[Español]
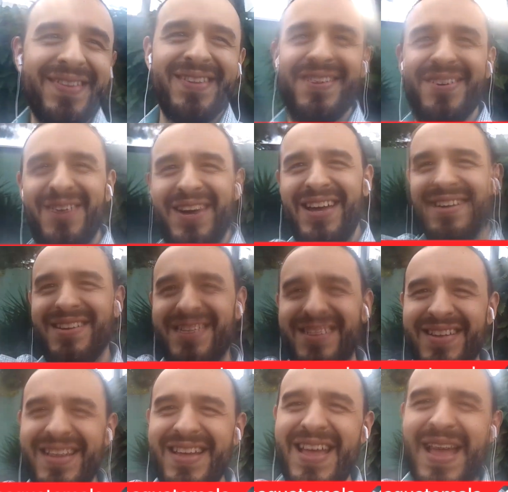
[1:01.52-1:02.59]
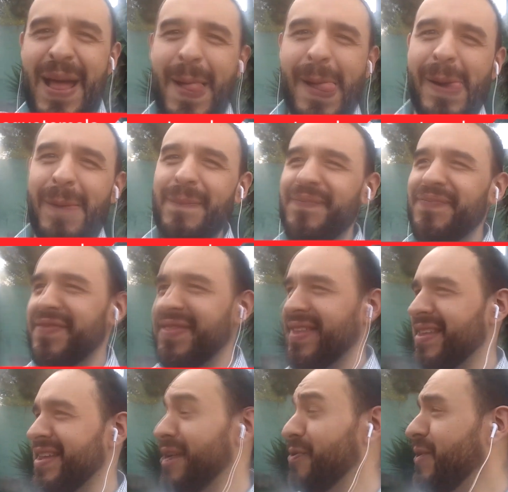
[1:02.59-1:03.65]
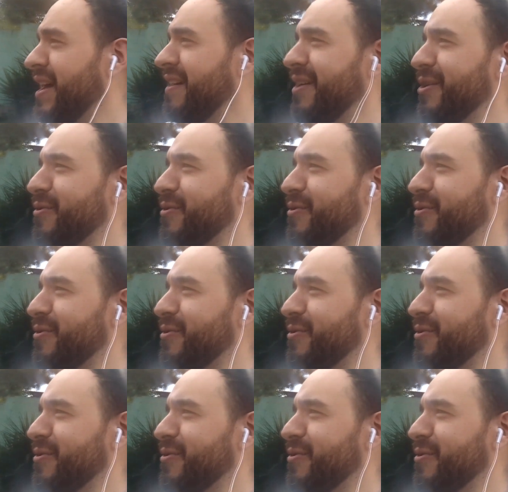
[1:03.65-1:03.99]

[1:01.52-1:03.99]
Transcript: Hola. Ya no caben los